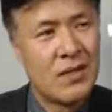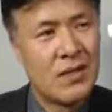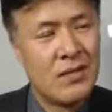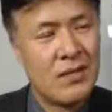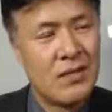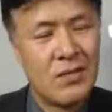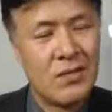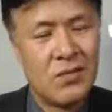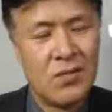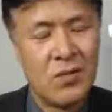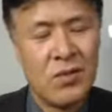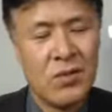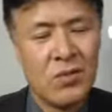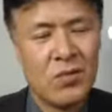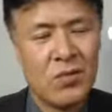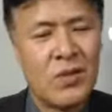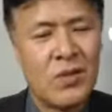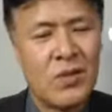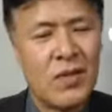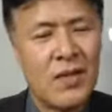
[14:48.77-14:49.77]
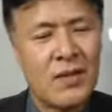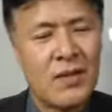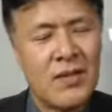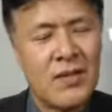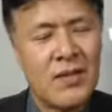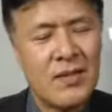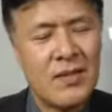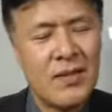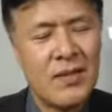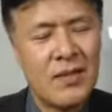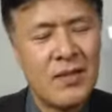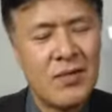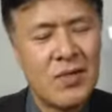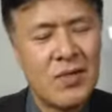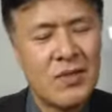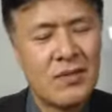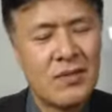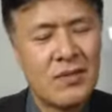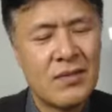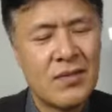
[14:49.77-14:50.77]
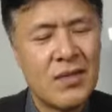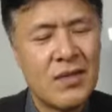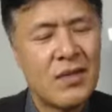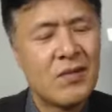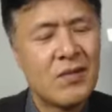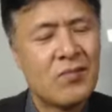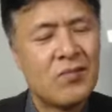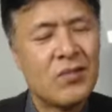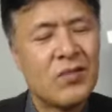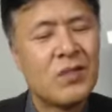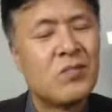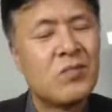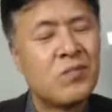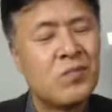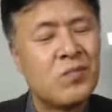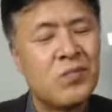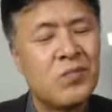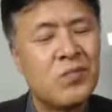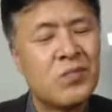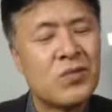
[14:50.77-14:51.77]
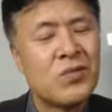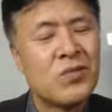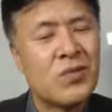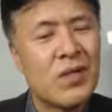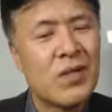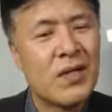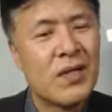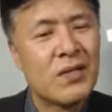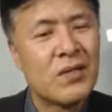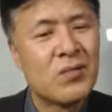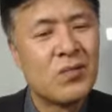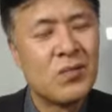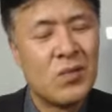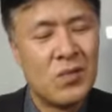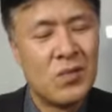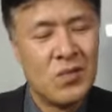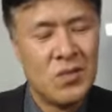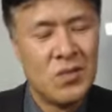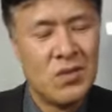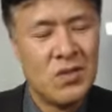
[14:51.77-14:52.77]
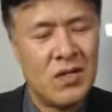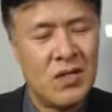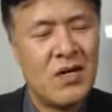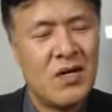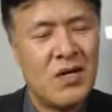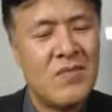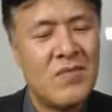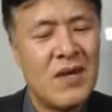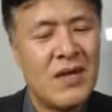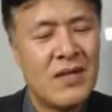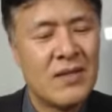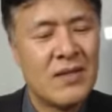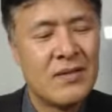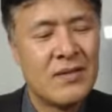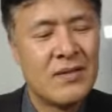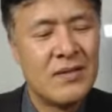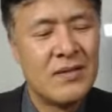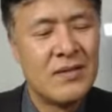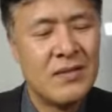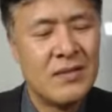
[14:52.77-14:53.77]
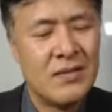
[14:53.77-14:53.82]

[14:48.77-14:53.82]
그리고 돈이 안 된다라고 했을 때 수익 부진을 해가지고 얼마 안 돼서